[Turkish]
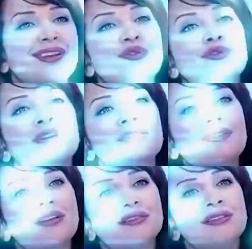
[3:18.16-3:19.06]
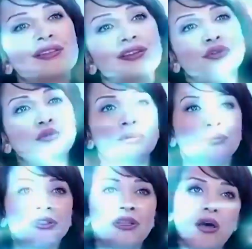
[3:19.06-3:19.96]
Sen olmazsan insan
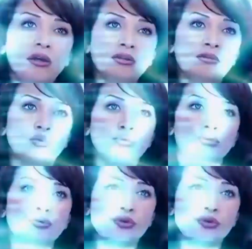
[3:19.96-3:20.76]
olmamın ne anlamı olur